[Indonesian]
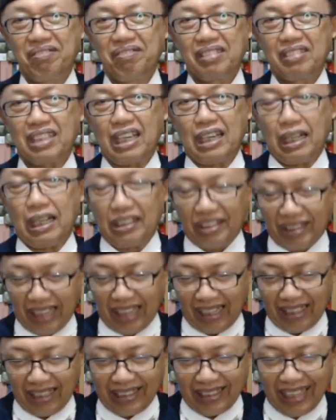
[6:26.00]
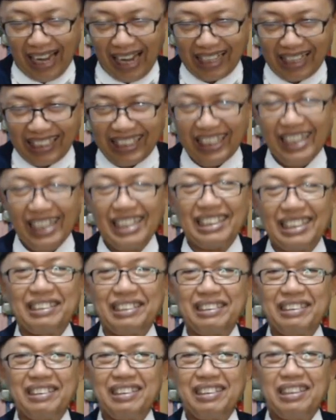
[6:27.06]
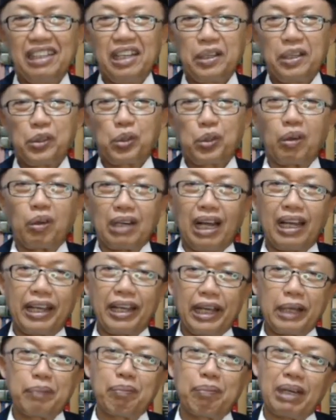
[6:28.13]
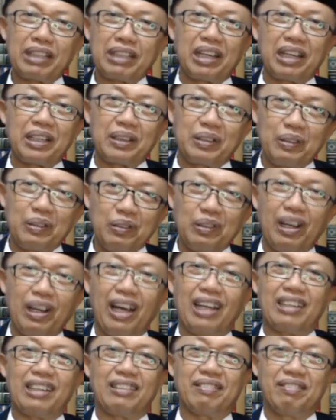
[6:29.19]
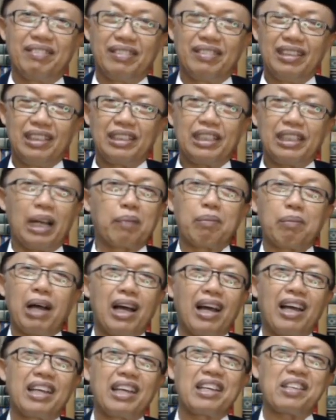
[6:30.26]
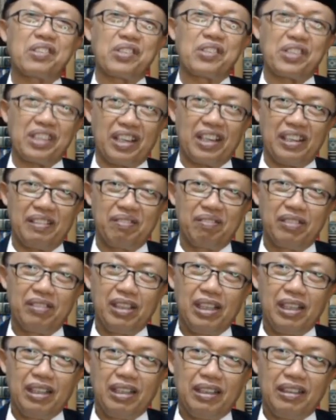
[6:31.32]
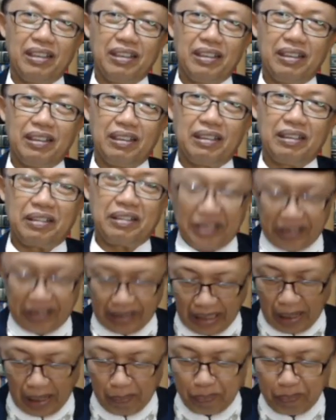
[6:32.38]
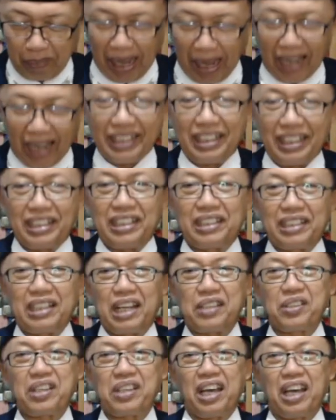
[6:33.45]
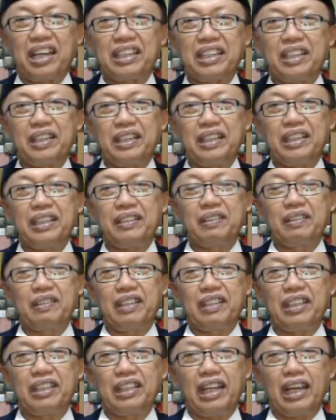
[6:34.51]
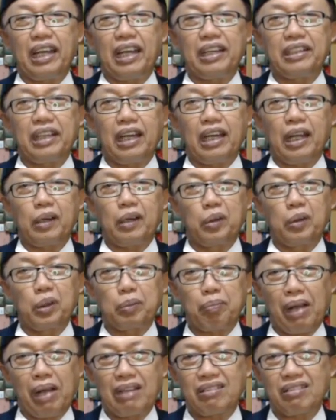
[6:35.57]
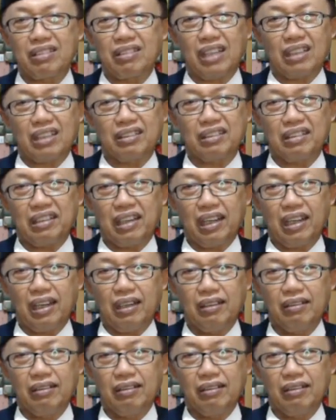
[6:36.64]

karena saya yakin suara hikmat dari Tuhan yang Maha Esa dilembari didasari oleh nilai-nilai luhur Pancasila